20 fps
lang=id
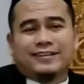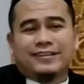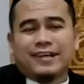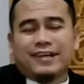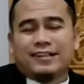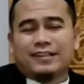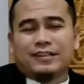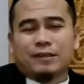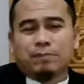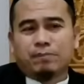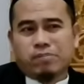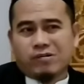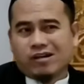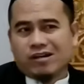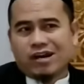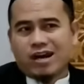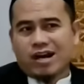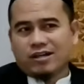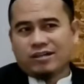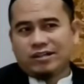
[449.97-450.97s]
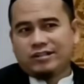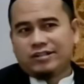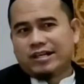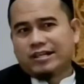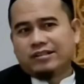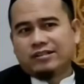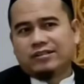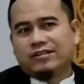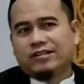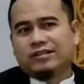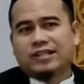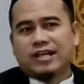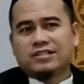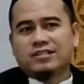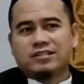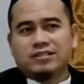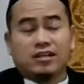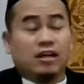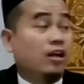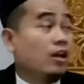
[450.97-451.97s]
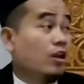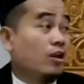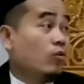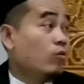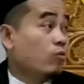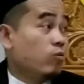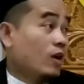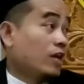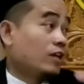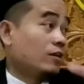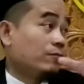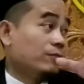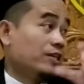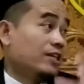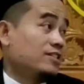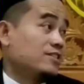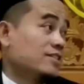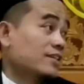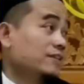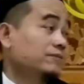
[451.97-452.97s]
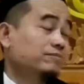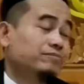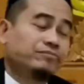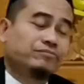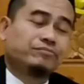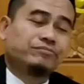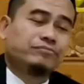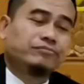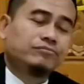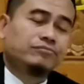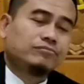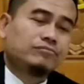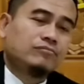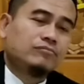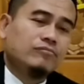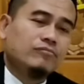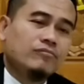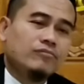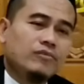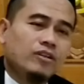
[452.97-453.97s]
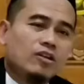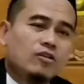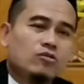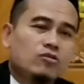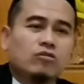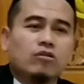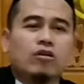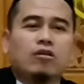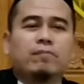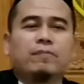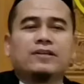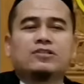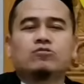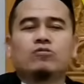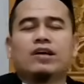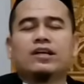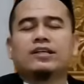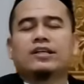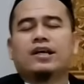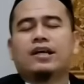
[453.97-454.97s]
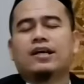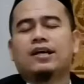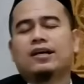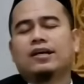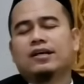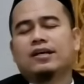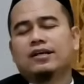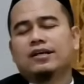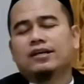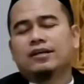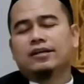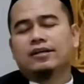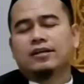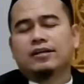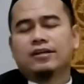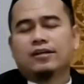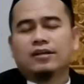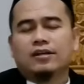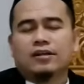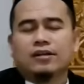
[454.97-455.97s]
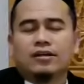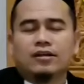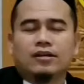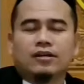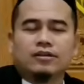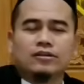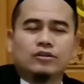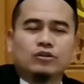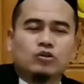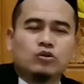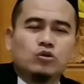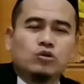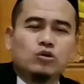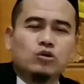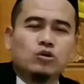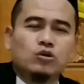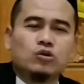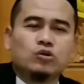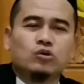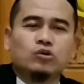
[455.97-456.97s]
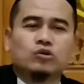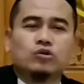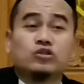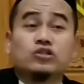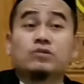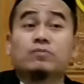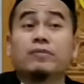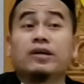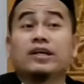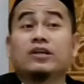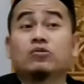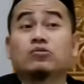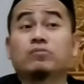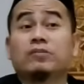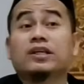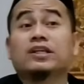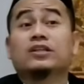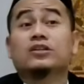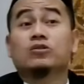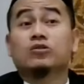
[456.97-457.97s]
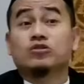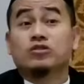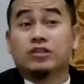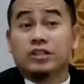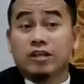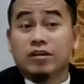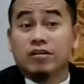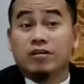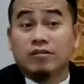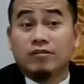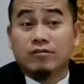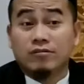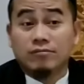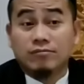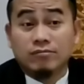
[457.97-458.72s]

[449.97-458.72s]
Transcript: Jadi perang identitas ini luar biasa. Kulo pas wayah Gunung Semeru meletus nih kok